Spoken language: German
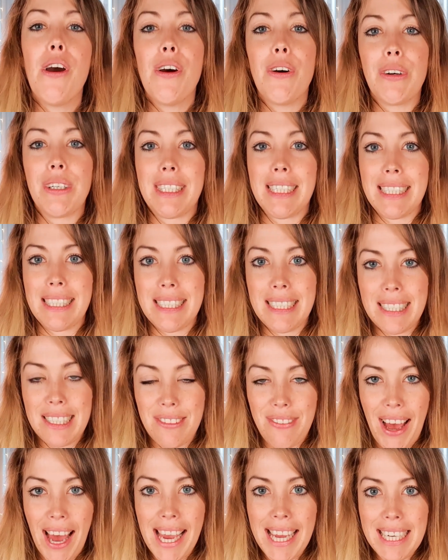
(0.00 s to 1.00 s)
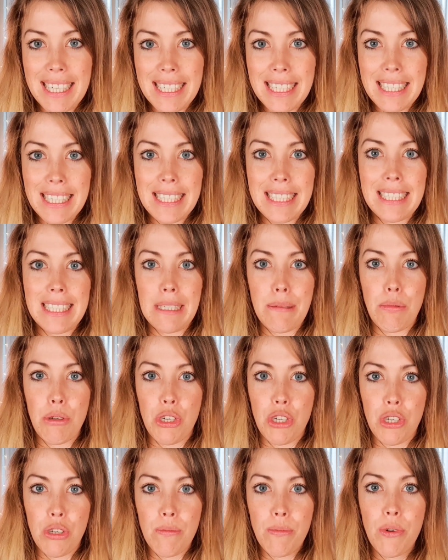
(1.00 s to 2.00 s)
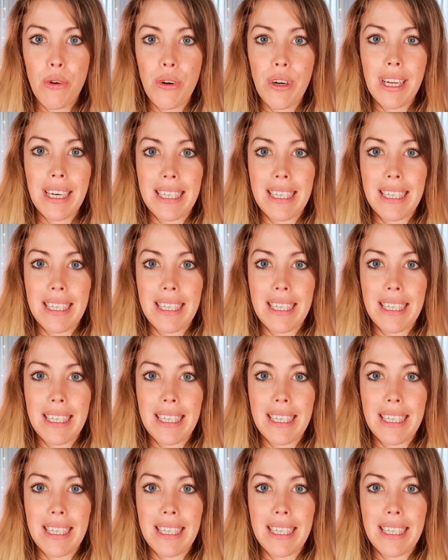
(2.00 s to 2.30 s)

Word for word: und das zweite ist die Bestimmung